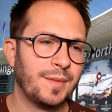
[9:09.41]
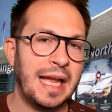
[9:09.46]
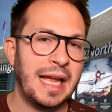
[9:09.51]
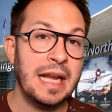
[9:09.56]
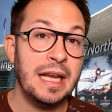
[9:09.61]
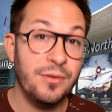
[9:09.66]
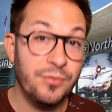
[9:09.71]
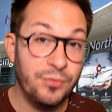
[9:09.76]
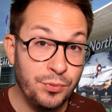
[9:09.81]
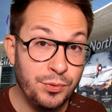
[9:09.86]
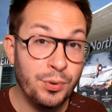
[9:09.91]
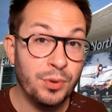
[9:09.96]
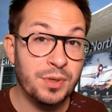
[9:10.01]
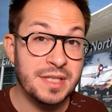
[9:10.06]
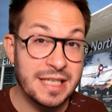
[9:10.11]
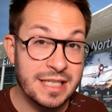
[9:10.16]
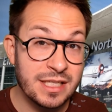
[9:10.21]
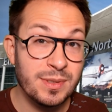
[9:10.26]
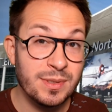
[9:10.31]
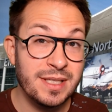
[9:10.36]
les futures
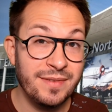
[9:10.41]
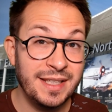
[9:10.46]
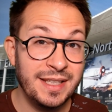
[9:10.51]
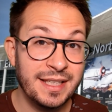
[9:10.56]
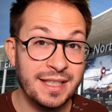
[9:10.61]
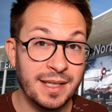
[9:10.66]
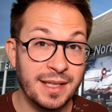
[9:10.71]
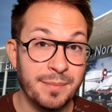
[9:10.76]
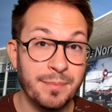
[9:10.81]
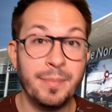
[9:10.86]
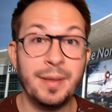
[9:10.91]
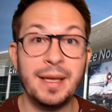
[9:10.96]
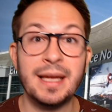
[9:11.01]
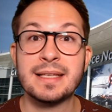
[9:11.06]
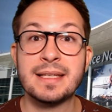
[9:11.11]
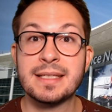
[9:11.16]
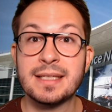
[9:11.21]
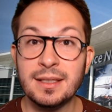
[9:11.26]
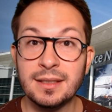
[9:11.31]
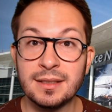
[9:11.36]
exclusivités
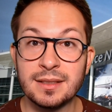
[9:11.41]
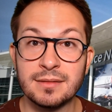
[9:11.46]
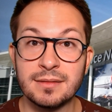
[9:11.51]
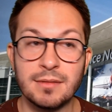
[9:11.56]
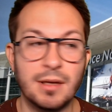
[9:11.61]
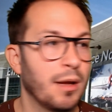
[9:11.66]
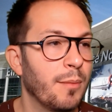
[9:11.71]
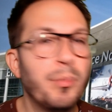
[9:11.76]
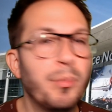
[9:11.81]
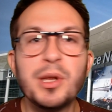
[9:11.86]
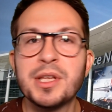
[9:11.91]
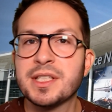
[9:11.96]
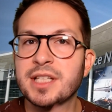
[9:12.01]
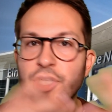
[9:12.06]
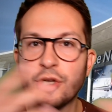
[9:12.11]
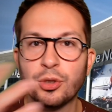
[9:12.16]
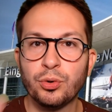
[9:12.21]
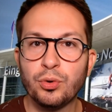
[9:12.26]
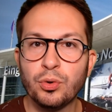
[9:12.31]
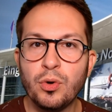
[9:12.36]
PS5,
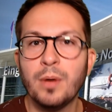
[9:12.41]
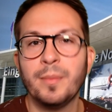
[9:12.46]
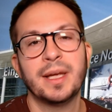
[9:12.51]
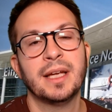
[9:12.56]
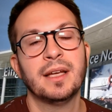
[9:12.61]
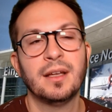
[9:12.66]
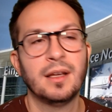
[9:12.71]
PlayStation tout court, mais